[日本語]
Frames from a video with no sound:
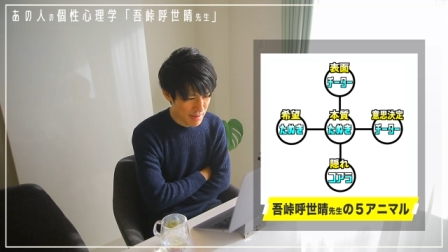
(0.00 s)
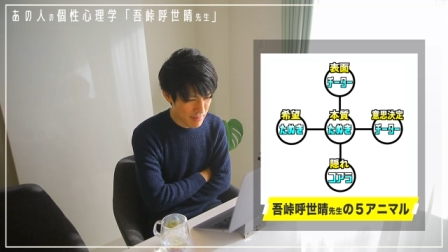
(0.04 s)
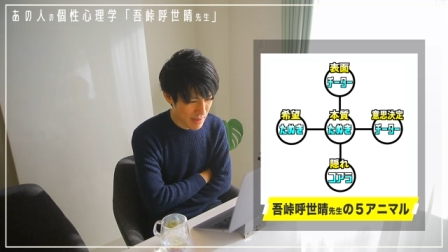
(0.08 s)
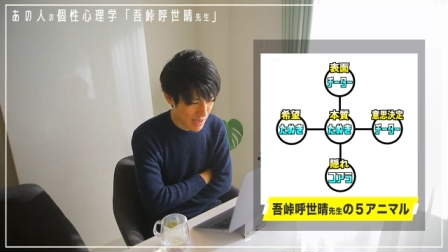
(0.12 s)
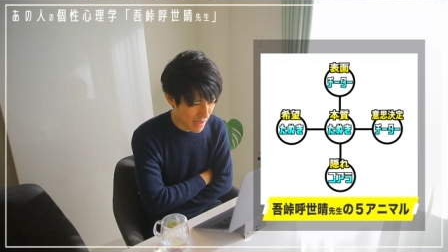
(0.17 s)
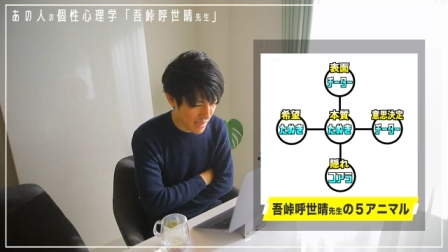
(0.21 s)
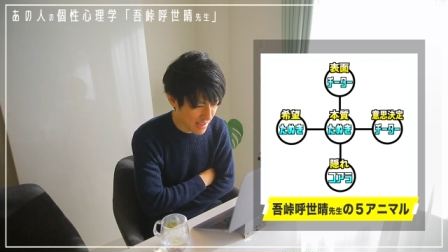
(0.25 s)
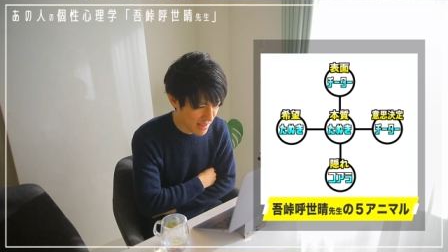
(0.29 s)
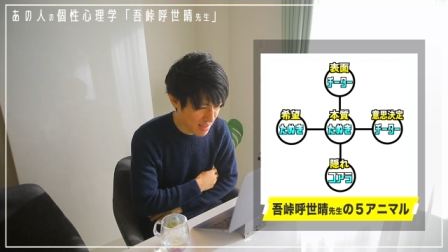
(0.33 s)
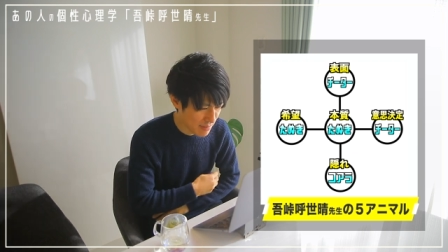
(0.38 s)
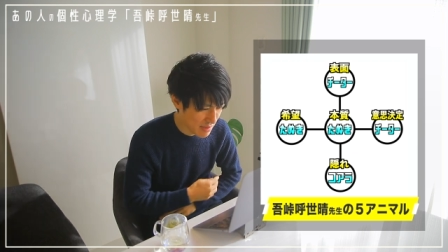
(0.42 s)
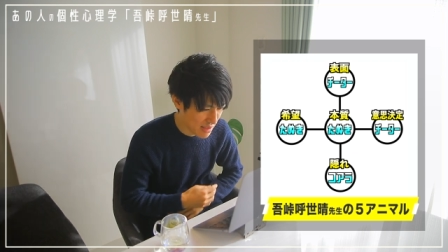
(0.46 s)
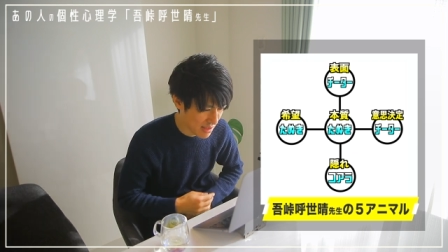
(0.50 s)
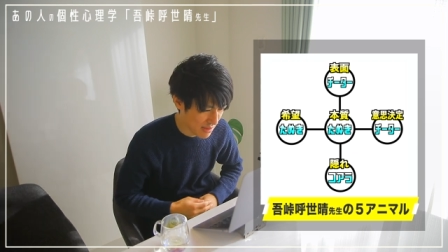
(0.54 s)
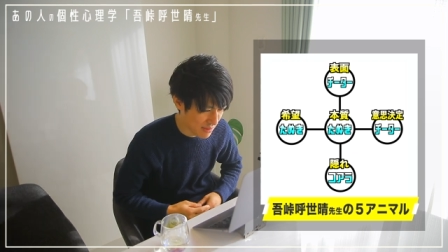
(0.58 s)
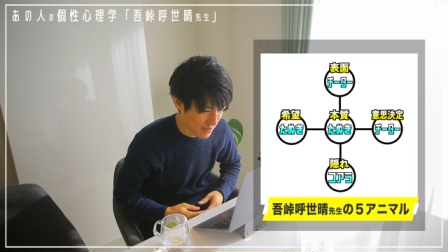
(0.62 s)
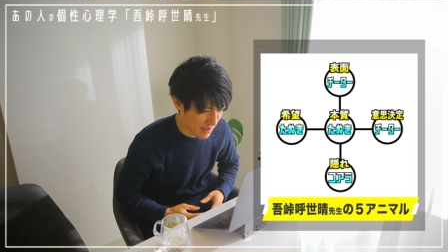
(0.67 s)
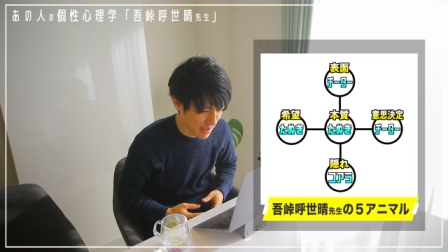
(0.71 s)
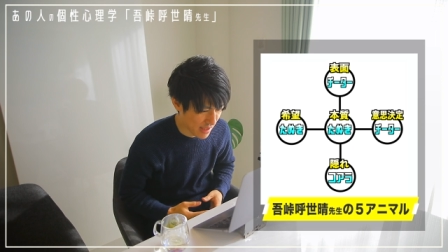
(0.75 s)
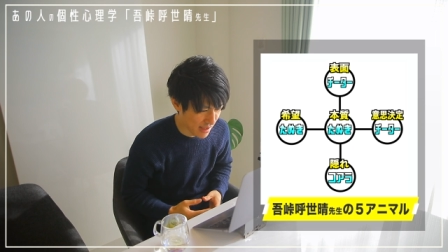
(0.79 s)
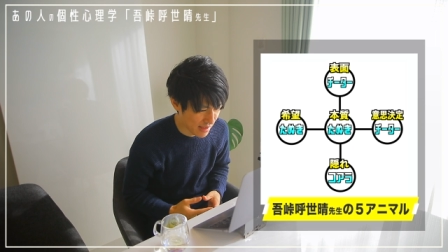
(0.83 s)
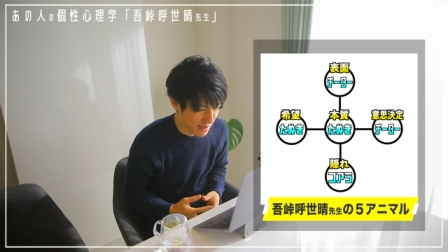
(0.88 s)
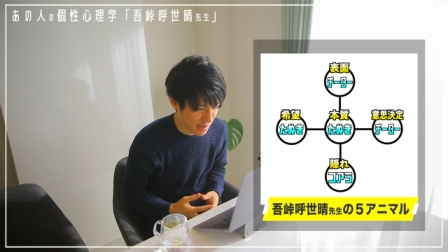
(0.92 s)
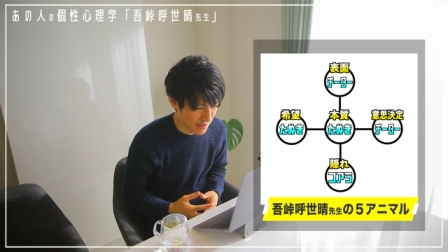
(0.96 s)
初めての
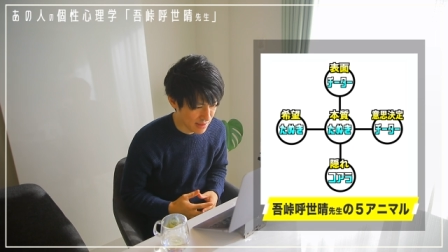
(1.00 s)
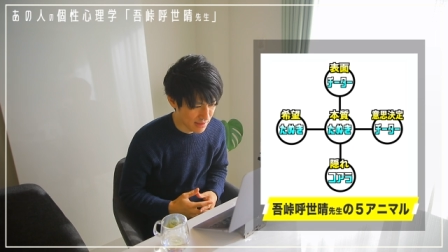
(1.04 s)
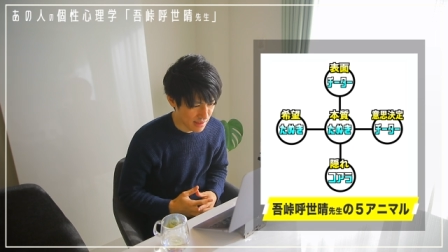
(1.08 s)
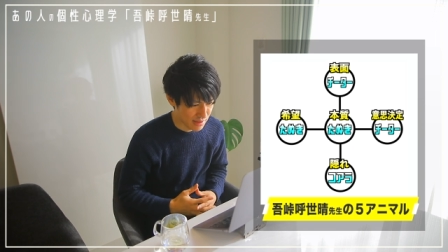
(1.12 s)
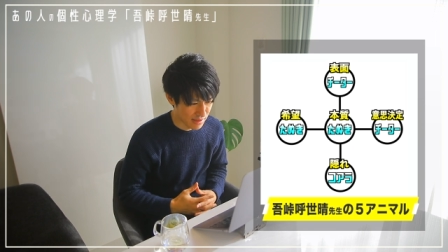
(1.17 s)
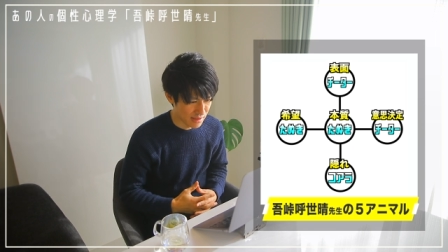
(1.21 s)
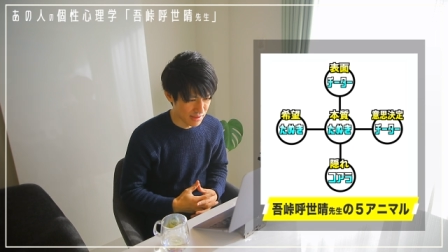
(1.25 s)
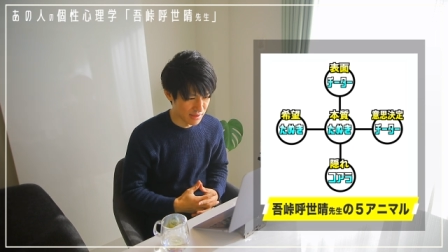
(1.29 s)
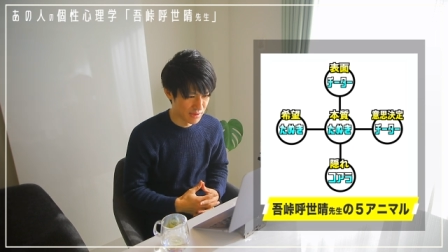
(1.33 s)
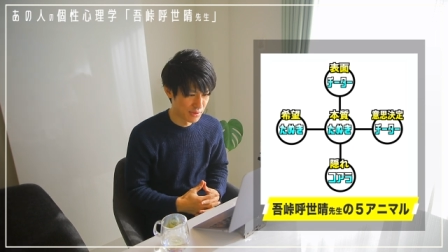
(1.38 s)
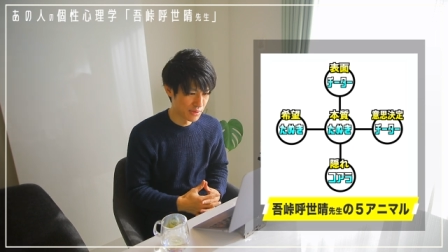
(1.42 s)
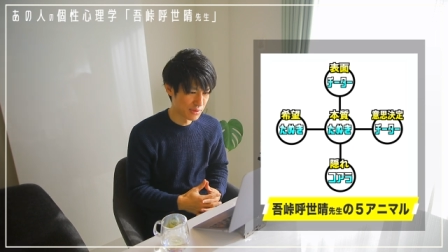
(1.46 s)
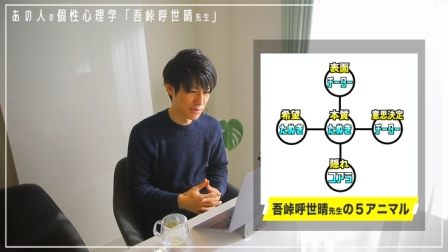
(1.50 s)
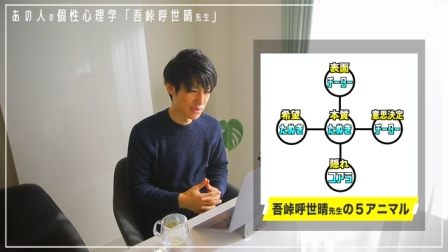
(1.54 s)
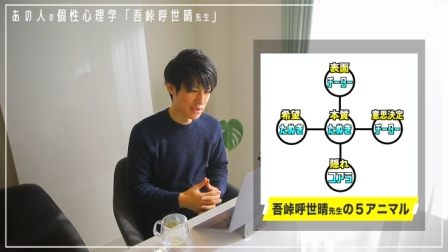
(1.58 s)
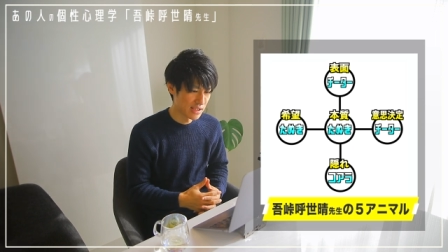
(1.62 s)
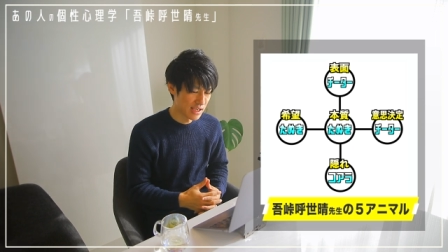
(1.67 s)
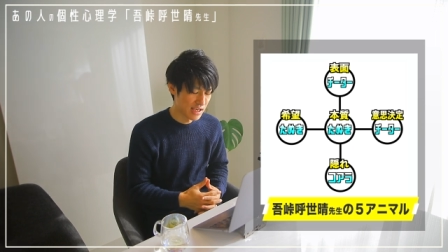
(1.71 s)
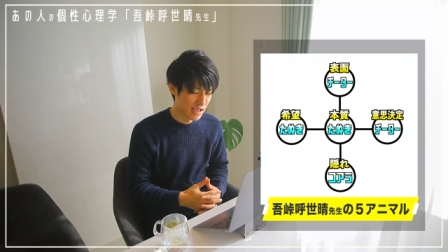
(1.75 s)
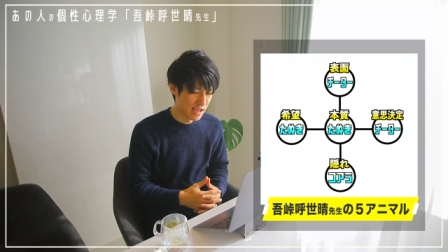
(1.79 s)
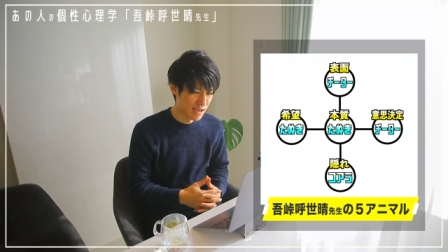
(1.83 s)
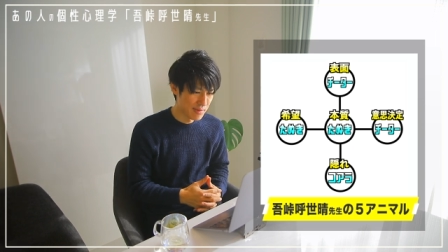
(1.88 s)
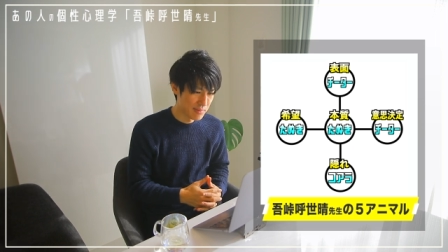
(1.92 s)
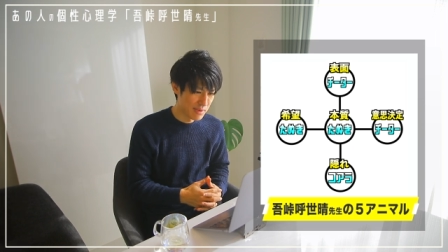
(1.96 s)
キャラだったということ
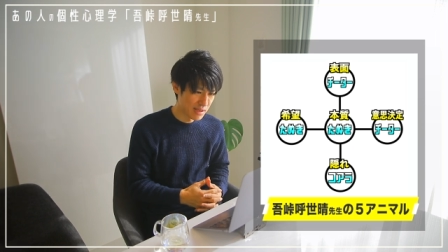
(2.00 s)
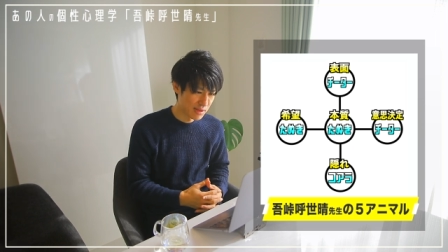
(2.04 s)
で、